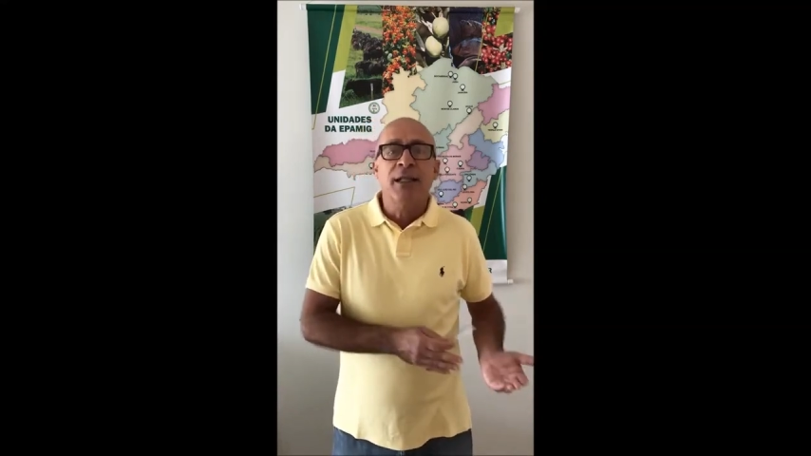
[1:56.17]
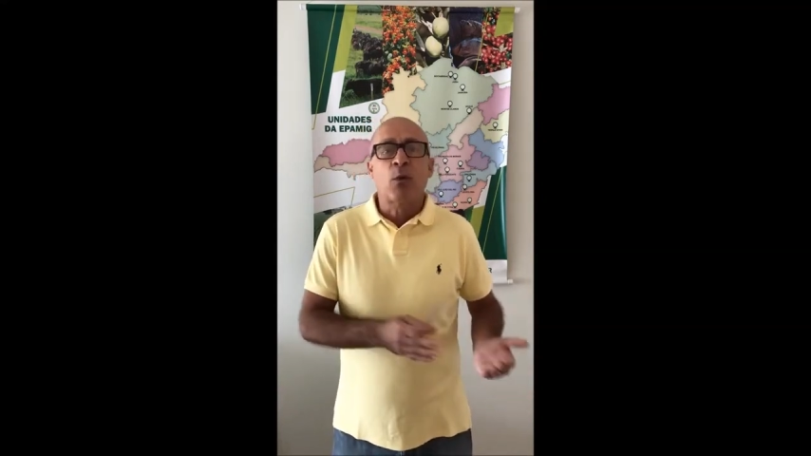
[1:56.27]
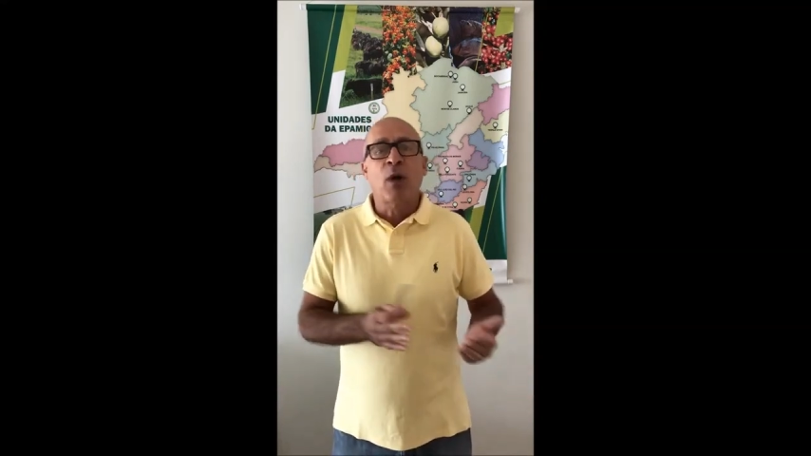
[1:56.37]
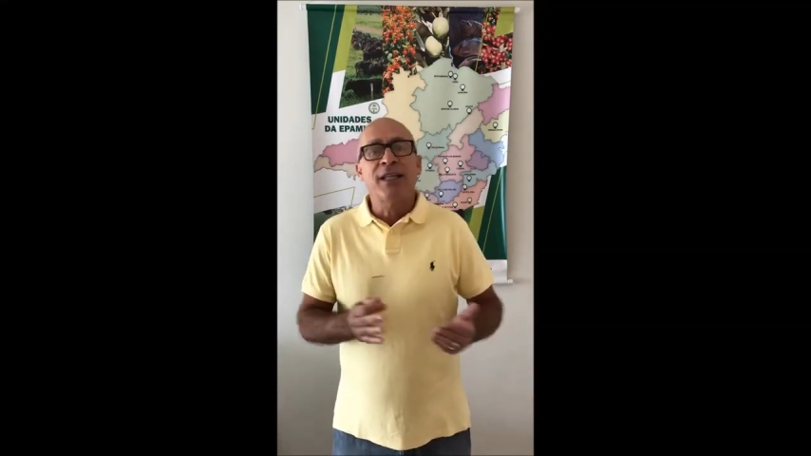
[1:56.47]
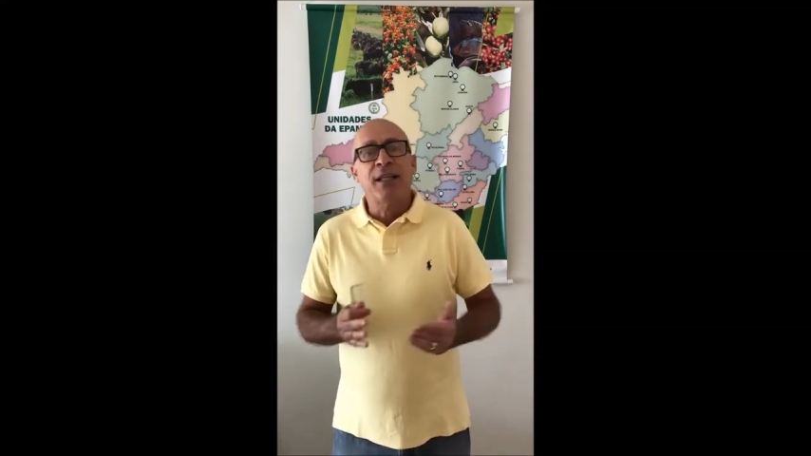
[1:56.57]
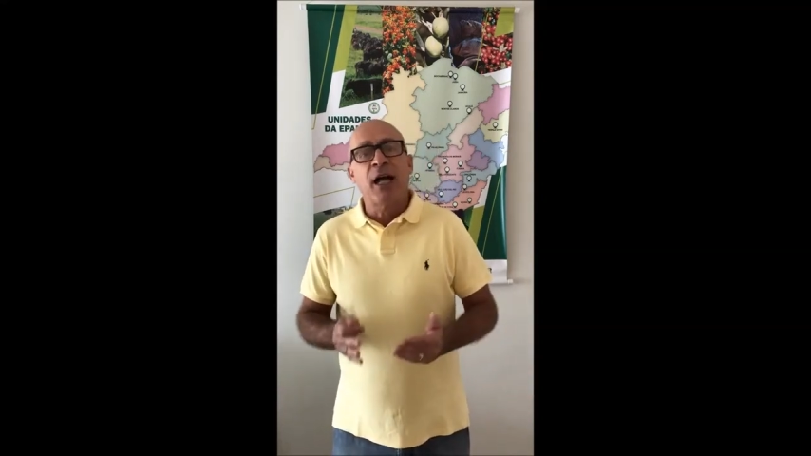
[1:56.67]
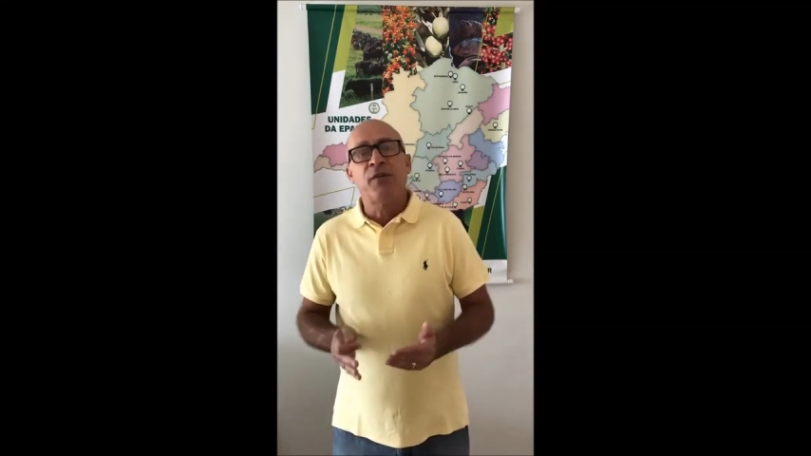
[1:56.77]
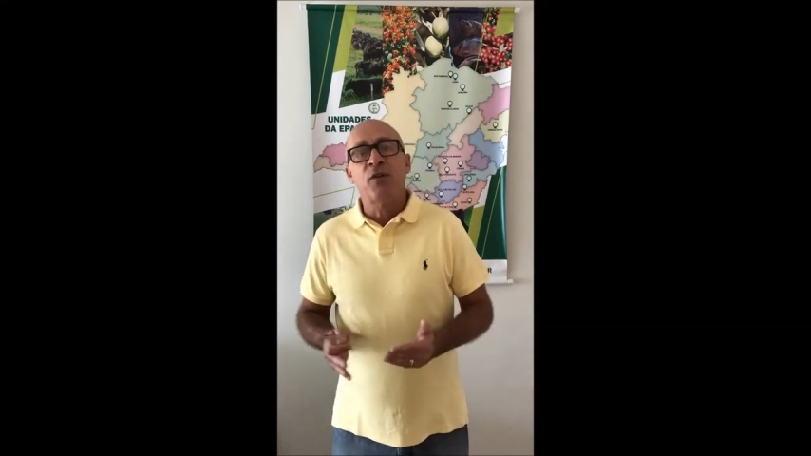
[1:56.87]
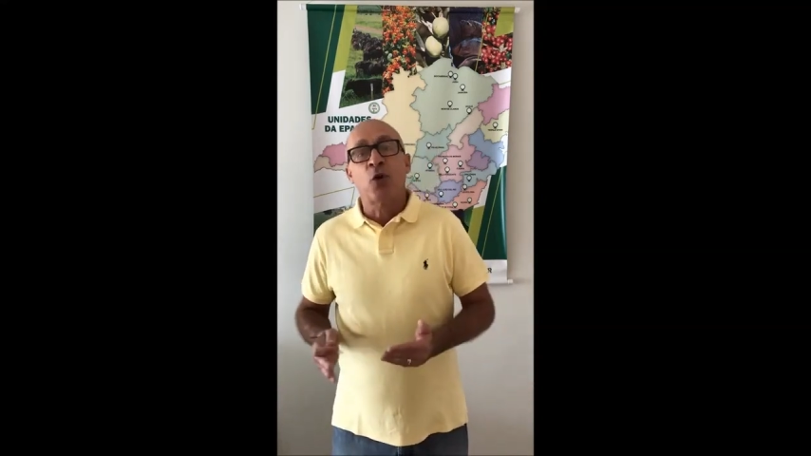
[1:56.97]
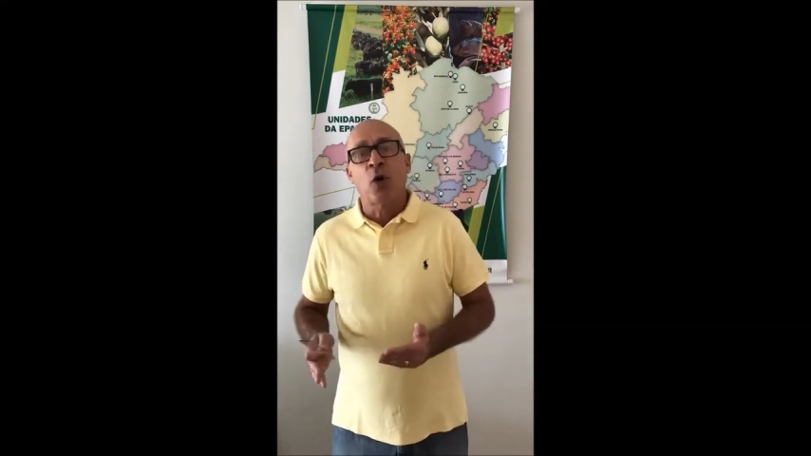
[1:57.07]
na
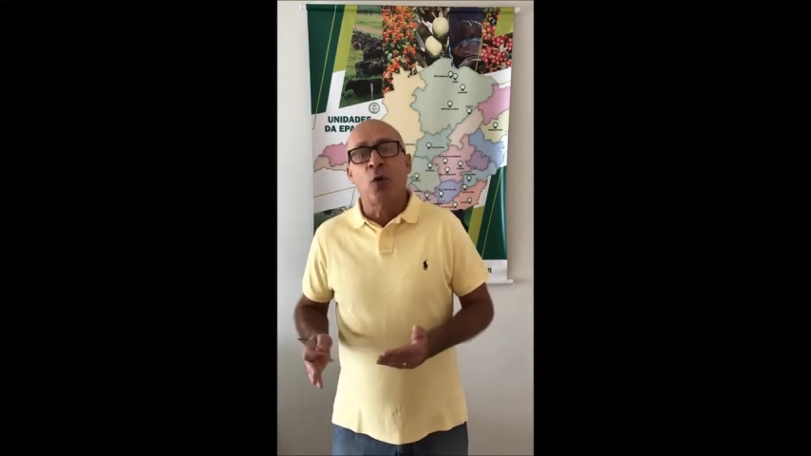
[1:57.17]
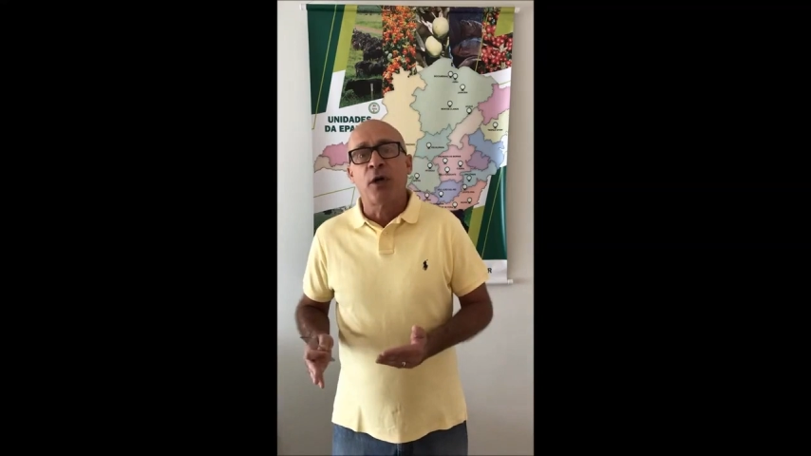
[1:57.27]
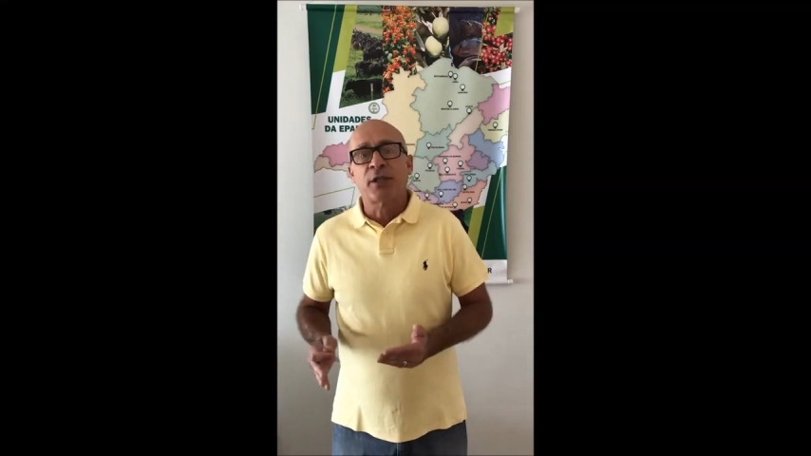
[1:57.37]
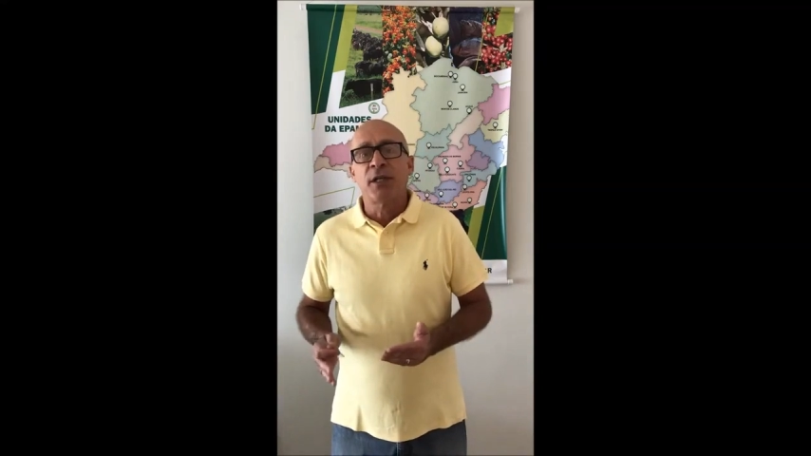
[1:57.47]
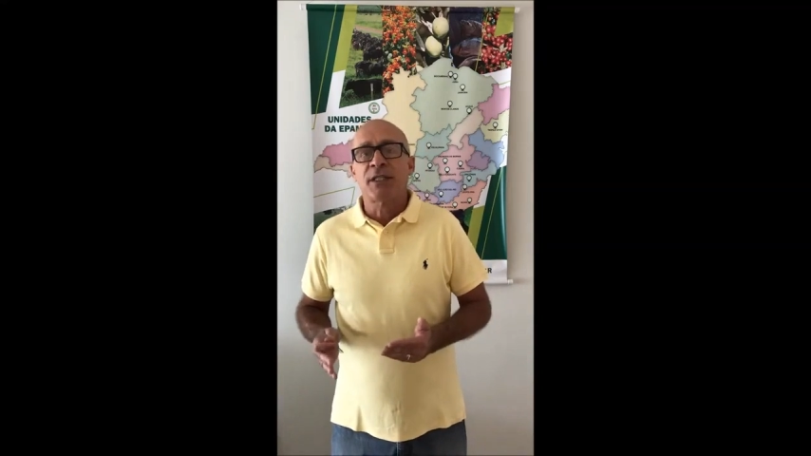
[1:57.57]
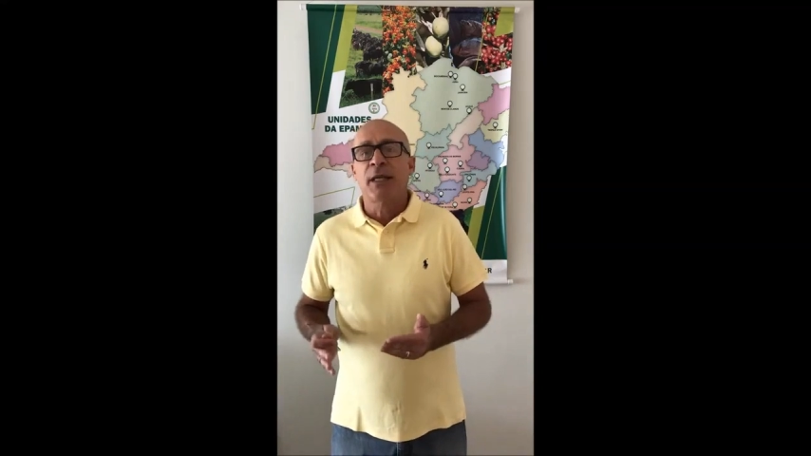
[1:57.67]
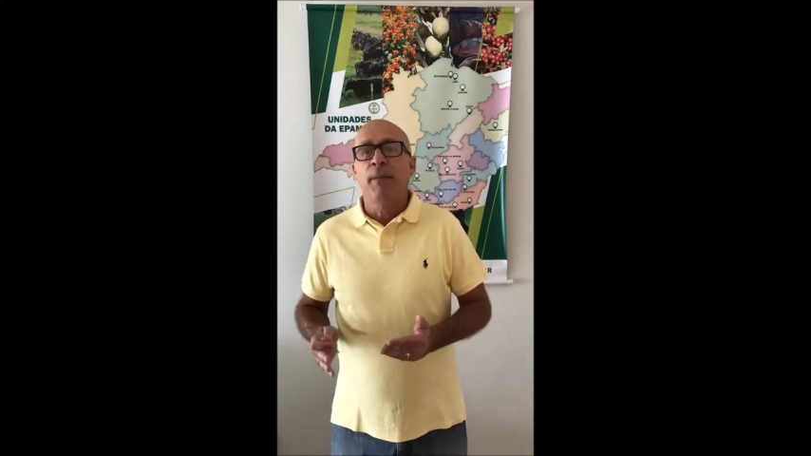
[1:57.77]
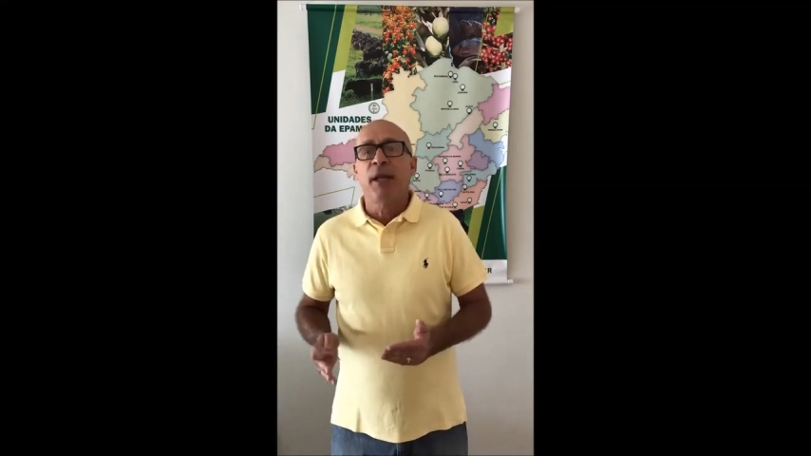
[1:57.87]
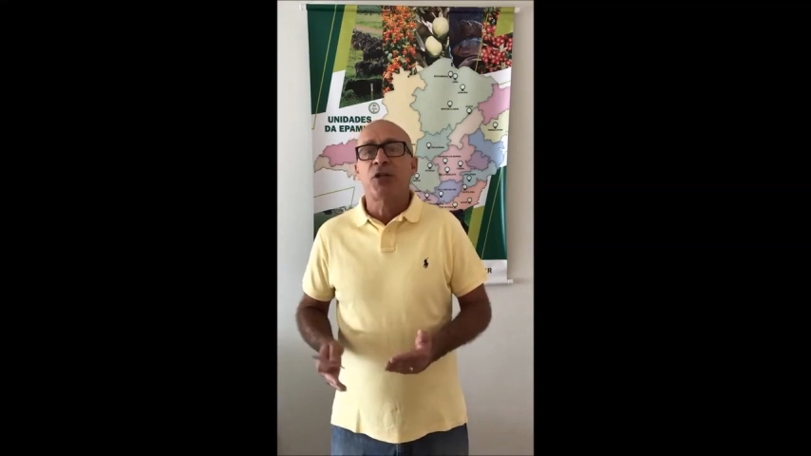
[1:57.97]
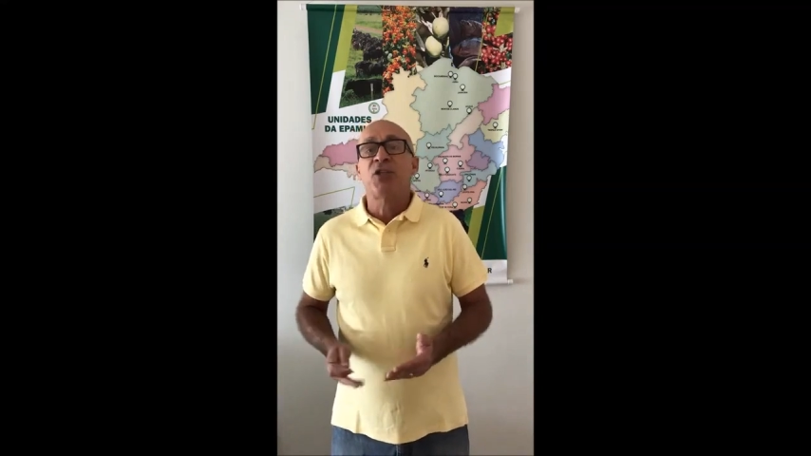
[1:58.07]
qualidade fisiológica de
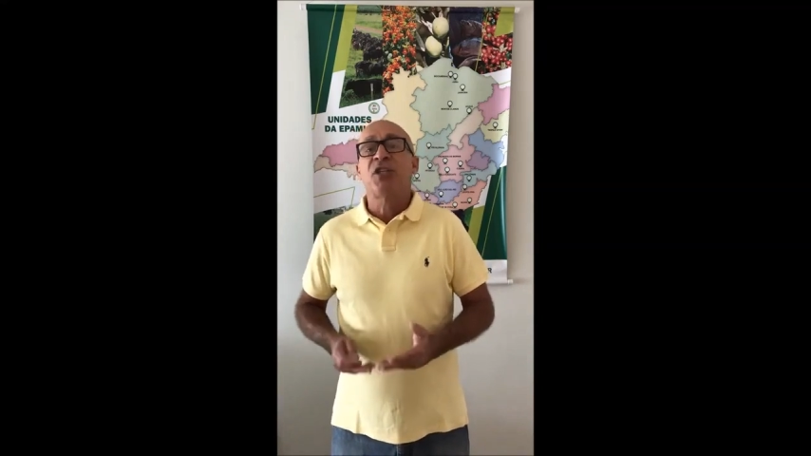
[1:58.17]
sementes